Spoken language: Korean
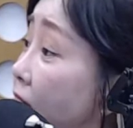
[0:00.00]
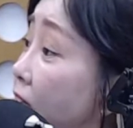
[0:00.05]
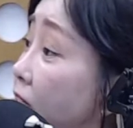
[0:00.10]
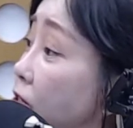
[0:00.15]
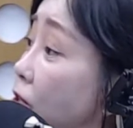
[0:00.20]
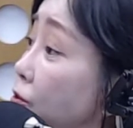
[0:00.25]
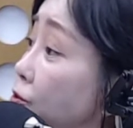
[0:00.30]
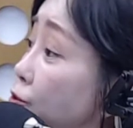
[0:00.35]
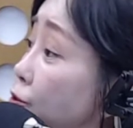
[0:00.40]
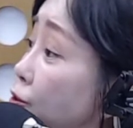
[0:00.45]

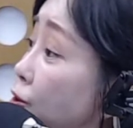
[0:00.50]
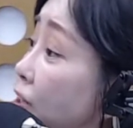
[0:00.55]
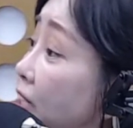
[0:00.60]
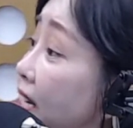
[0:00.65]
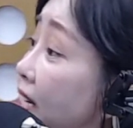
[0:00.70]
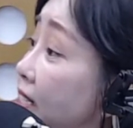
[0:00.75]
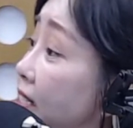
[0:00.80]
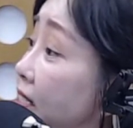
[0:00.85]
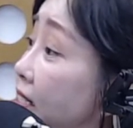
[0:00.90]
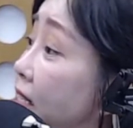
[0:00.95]

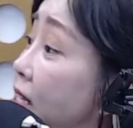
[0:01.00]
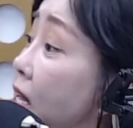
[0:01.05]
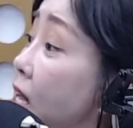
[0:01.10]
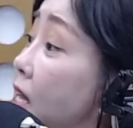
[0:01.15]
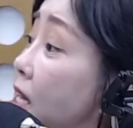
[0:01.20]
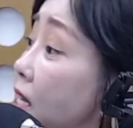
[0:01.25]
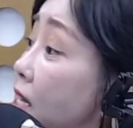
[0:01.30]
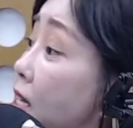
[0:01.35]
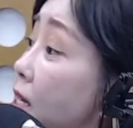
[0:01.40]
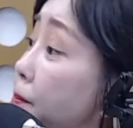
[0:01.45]
선수들까지
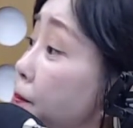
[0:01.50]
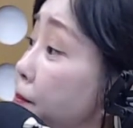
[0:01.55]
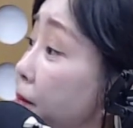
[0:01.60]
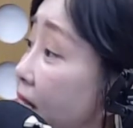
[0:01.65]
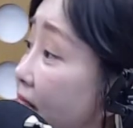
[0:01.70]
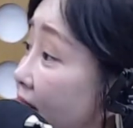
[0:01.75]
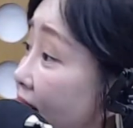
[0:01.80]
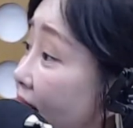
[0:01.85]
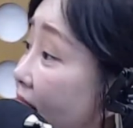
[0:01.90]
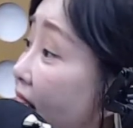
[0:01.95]
이
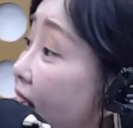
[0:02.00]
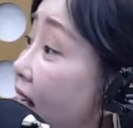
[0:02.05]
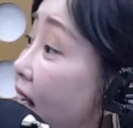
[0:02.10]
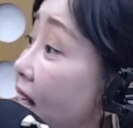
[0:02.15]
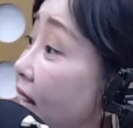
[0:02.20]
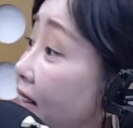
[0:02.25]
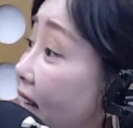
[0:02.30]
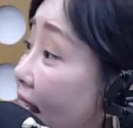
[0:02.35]
비나